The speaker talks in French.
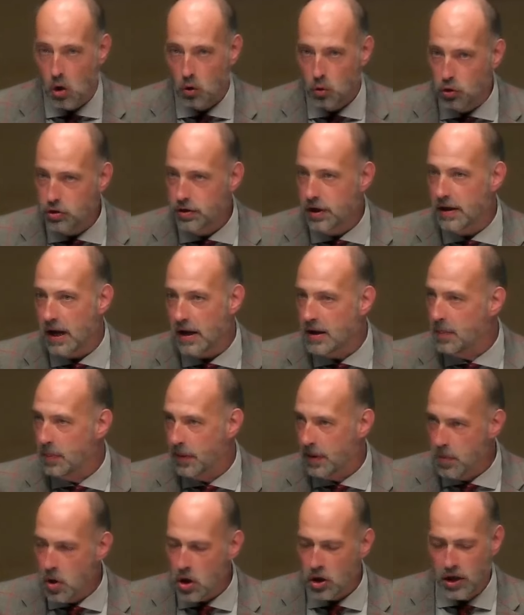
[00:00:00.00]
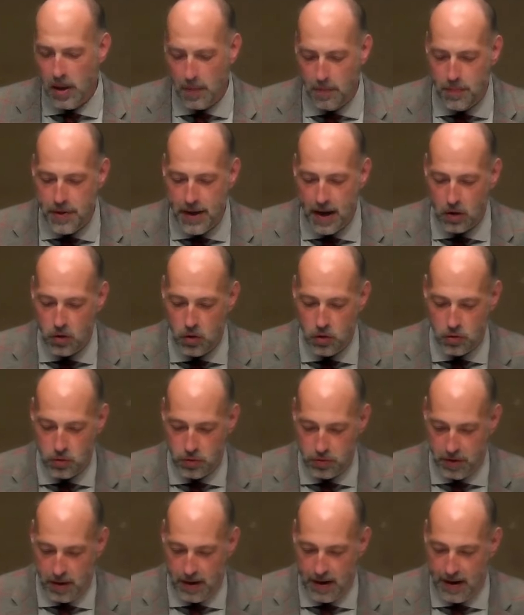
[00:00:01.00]
Donc c'est un imprimeur qui est bien
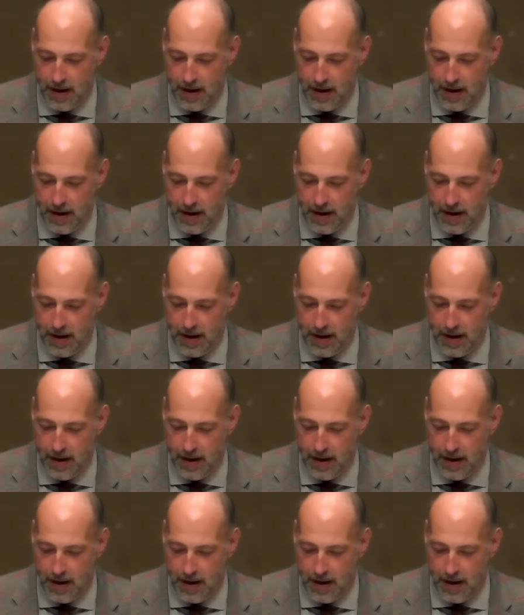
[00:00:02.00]
connu.